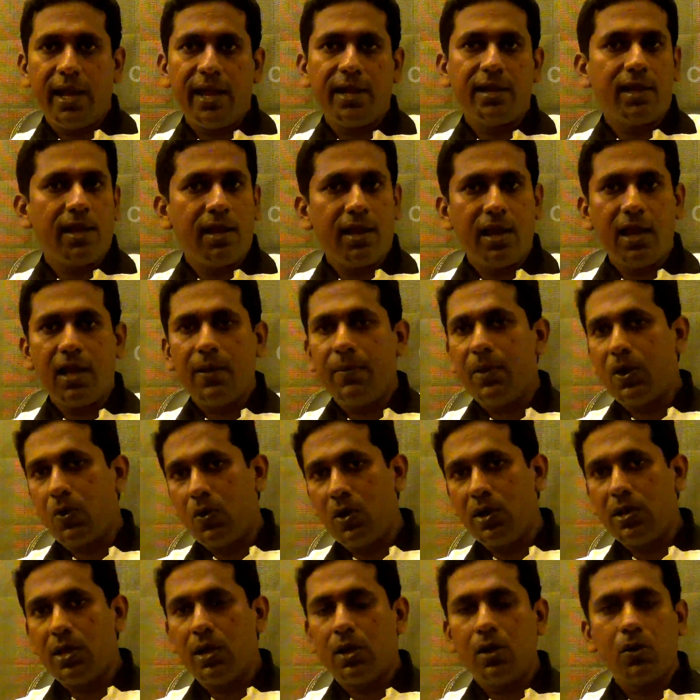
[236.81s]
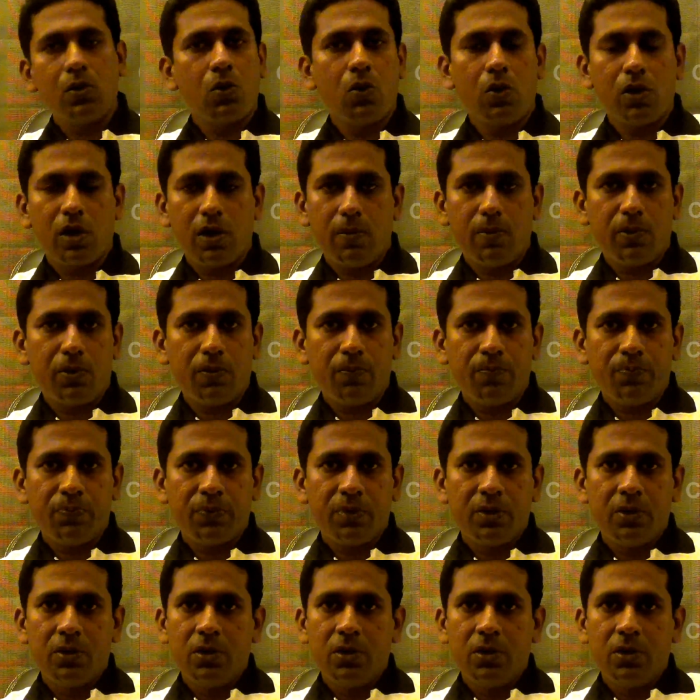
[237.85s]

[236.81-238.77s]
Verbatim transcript: டயட் எல்லாமே குழந்தைங்களுக்கு கொடுக்கப்படும்